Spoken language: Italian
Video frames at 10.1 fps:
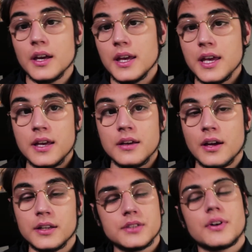e
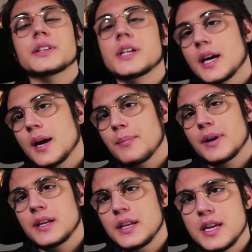attivate la
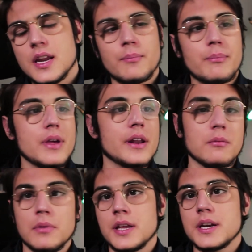campanellina per
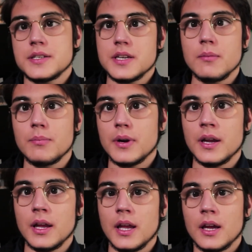rimanere
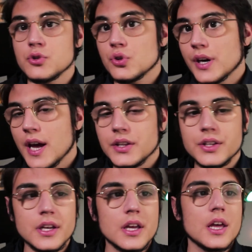sempre
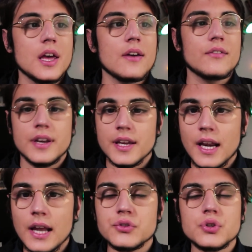aggiornati. Vi
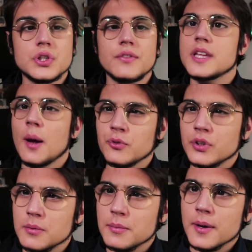ringrazio, ci vediamo
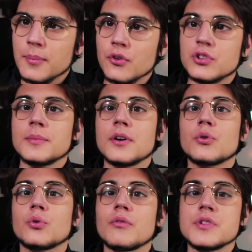settimana prossima con
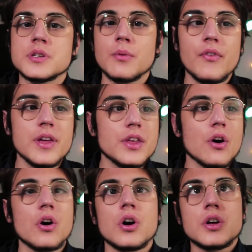un nuovissimo
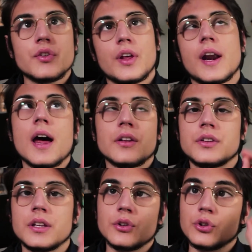video. Sarà
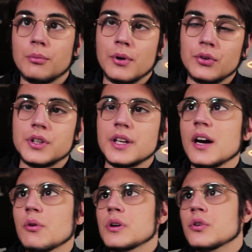di
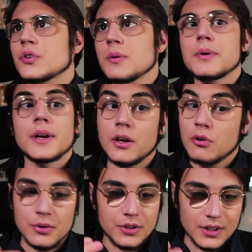domotica, quello sì, perché
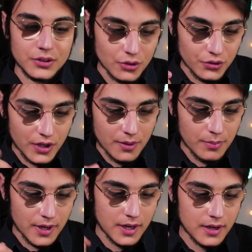come ho detto
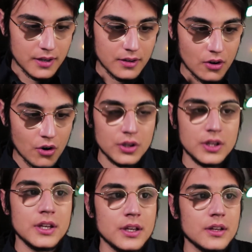sempre
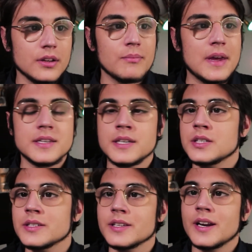ogni mese
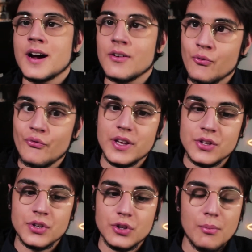ci sarà un
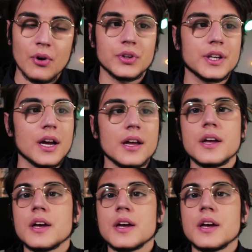video di domotica